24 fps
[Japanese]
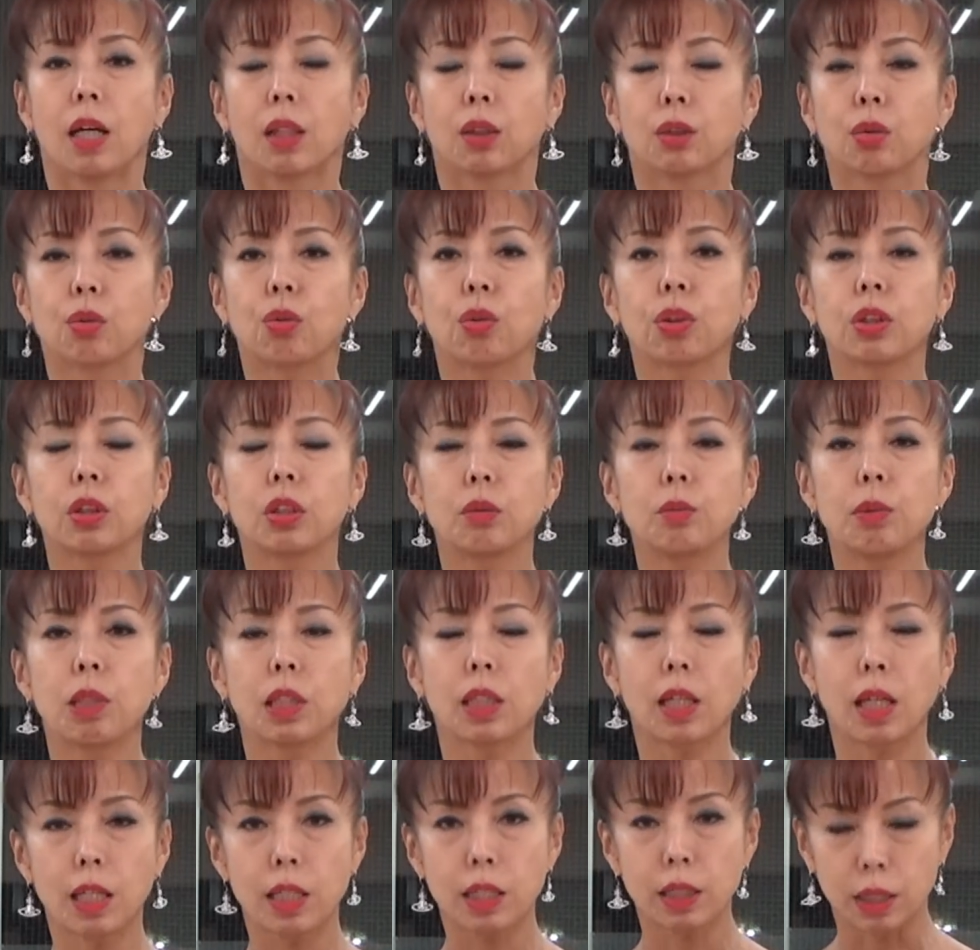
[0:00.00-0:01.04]
そこを緩め
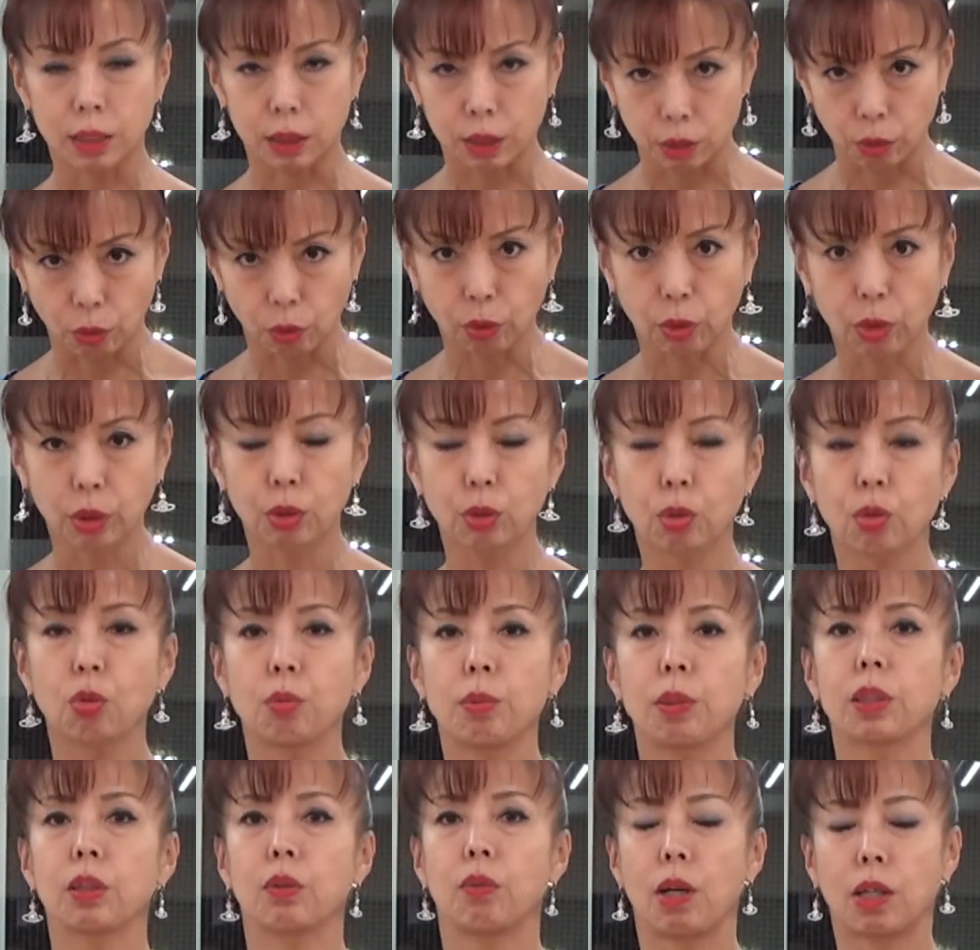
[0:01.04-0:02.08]
たいんですよってそこ
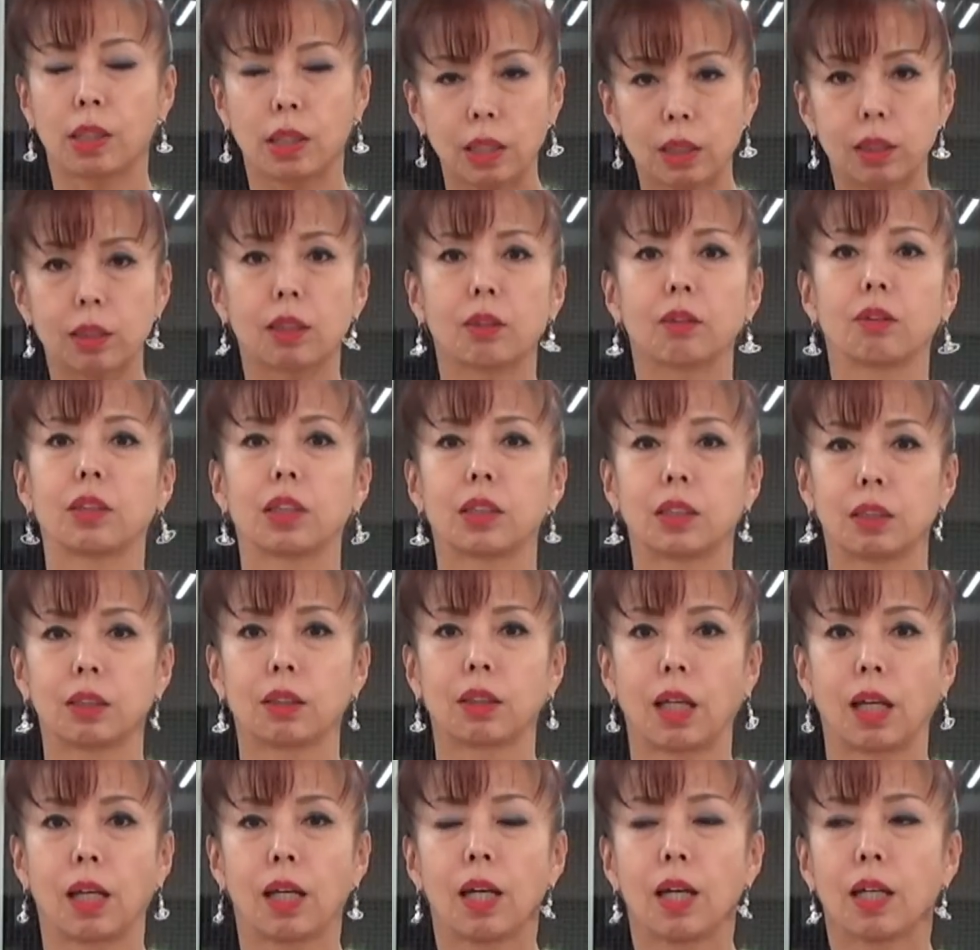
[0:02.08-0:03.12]
まで分かってるんですっ
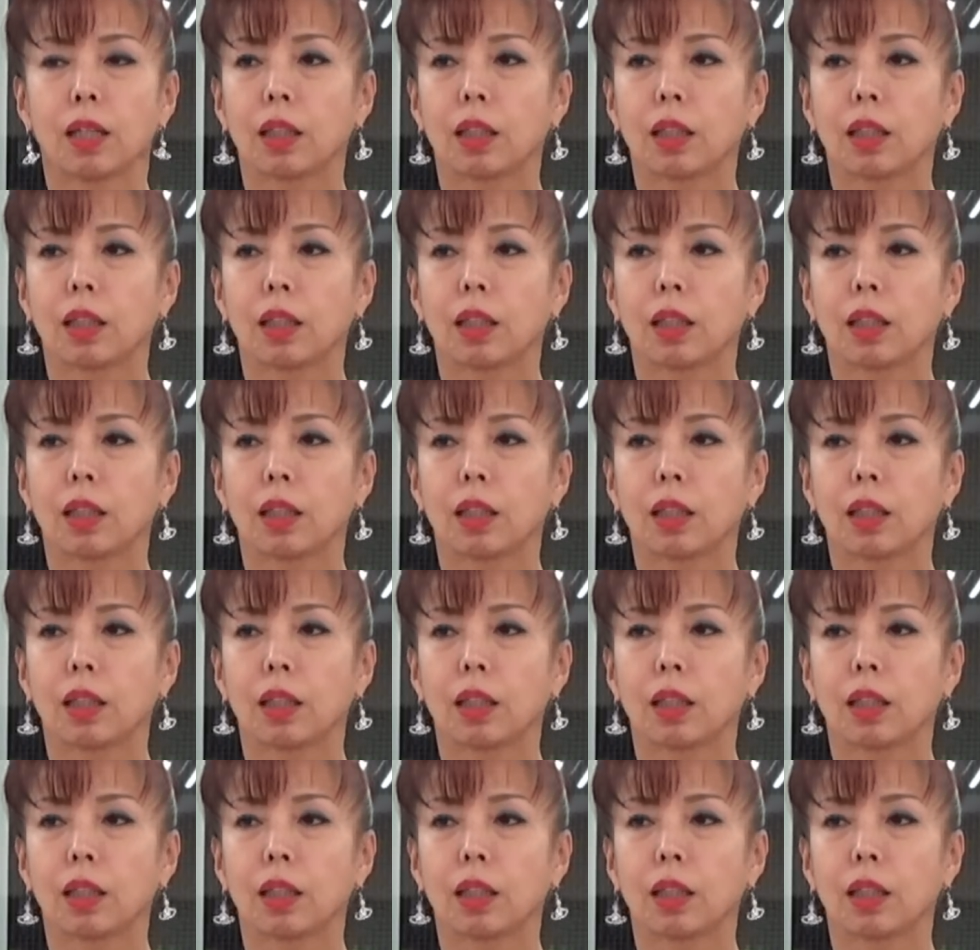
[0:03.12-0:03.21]
て